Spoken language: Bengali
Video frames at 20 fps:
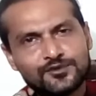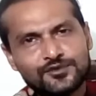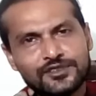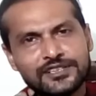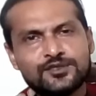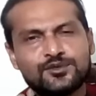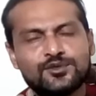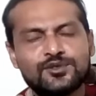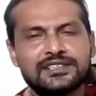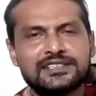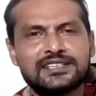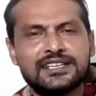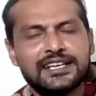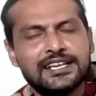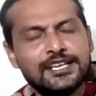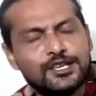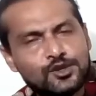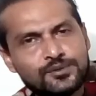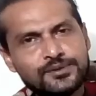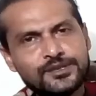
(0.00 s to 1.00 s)
কুইট করেছেন
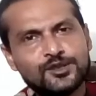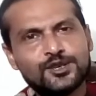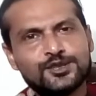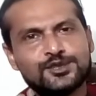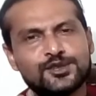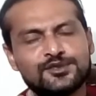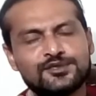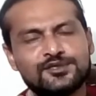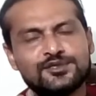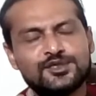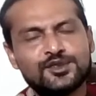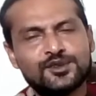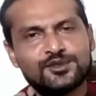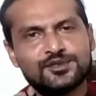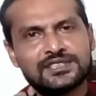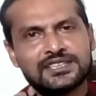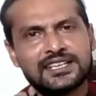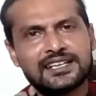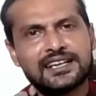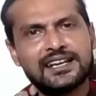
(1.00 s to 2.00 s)
এই অভিনয়
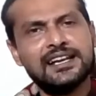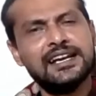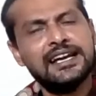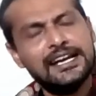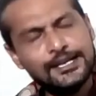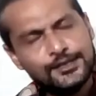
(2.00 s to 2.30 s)
জগৎ থেকে